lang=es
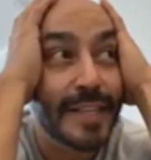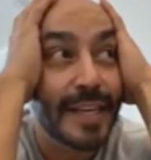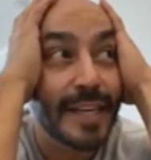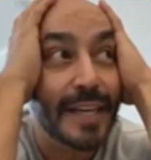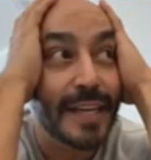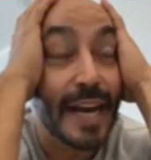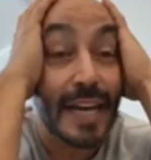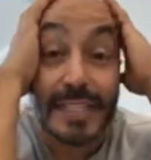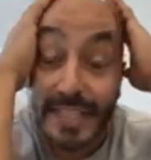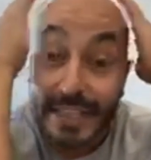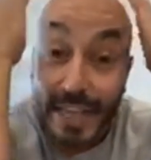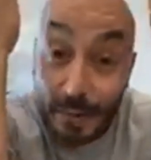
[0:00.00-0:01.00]
eh, a,
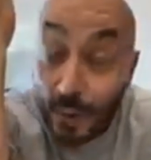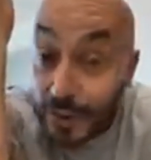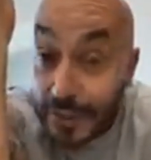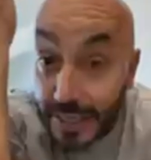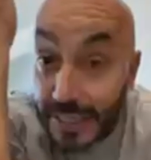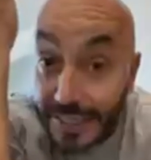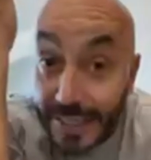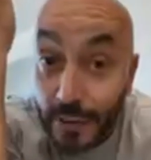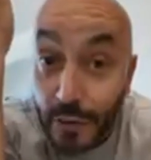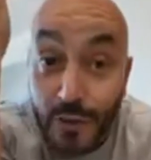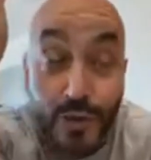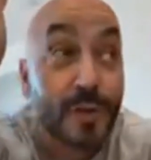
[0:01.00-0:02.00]
lo mejor se están
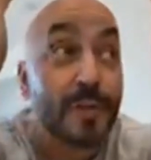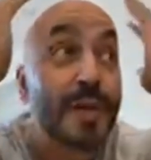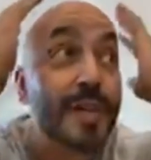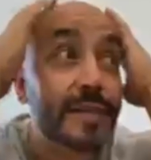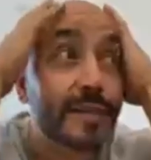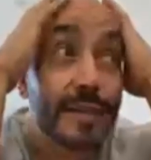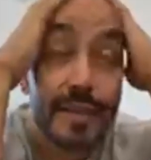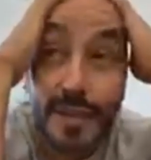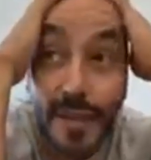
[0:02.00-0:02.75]
haciendo los hombres,